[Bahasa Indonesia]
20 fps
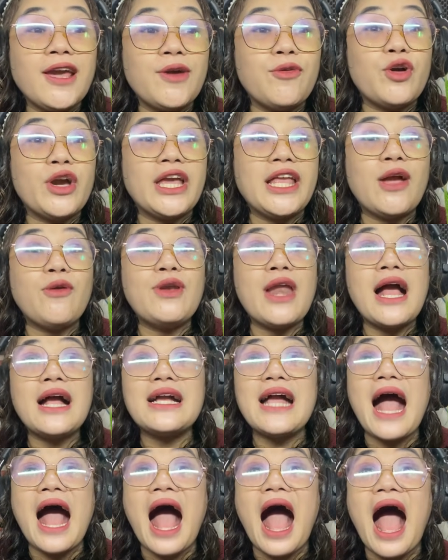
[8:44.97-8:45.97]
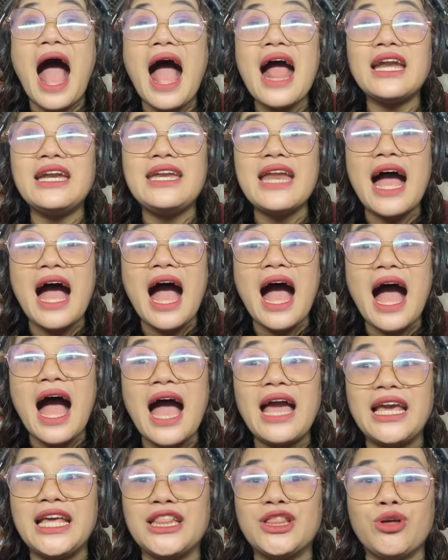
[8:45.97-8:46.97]
hugi-huginya udah nggak
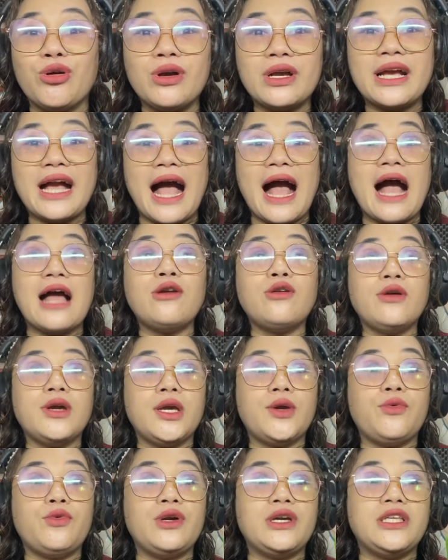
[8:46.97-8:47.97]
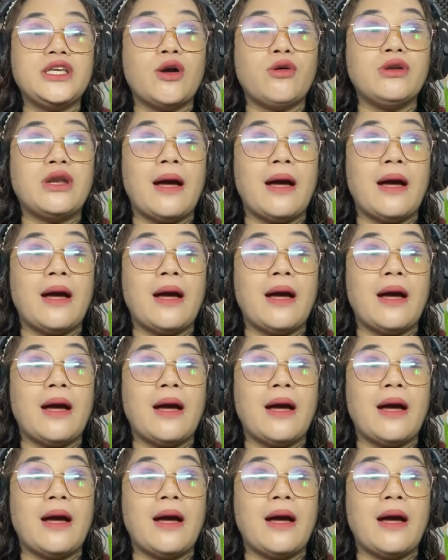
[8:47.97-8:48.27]
ada Itu kan hugi-huginya